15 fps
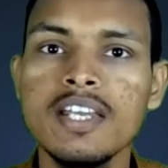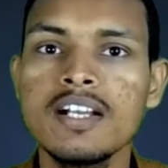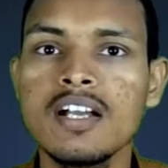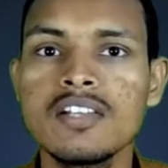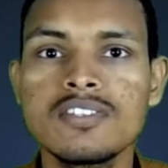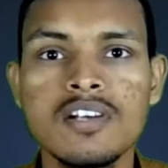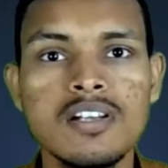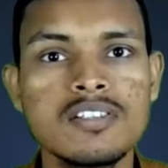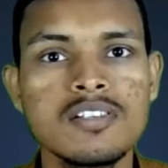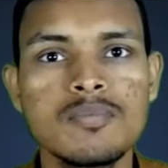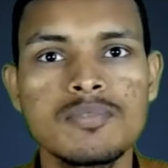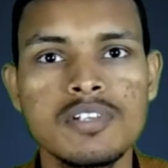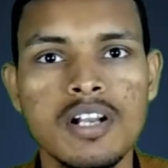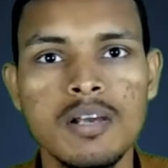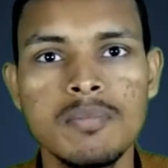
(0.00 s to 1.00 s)
एक
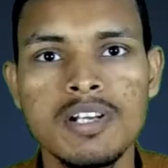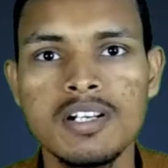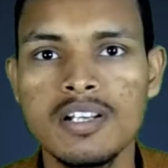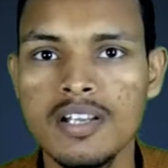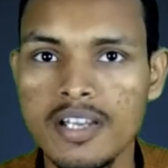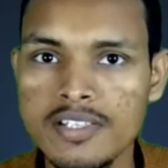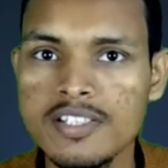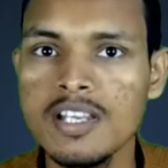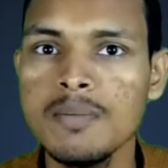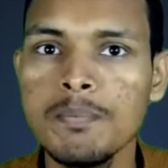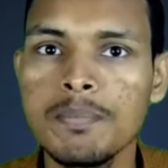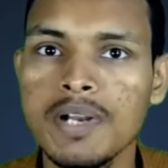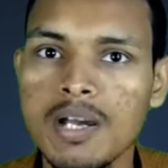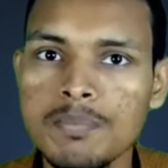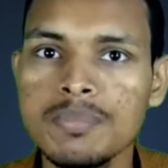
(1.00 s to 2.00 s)
सब्सक्राइबर कैसे
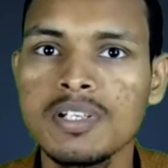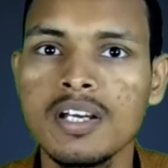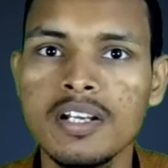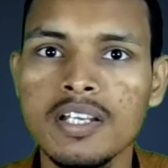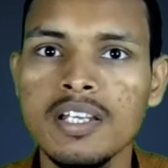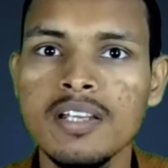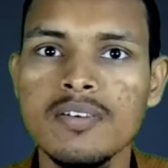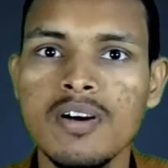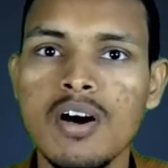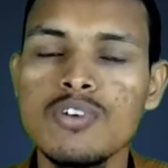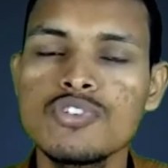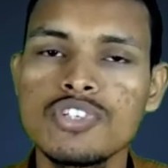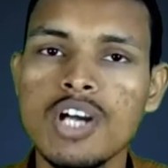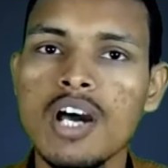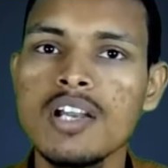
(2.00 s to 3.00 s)
प्राप्त करें
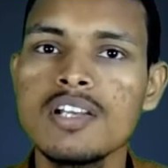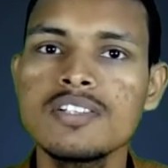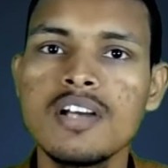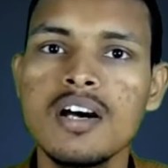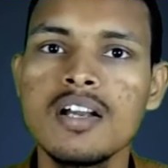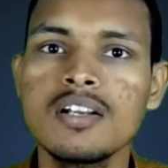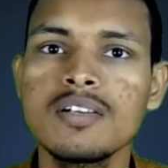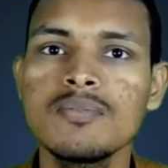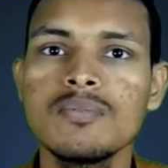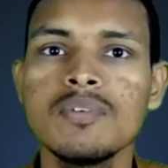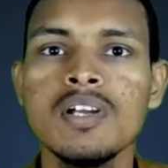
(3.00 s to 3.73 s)
और चार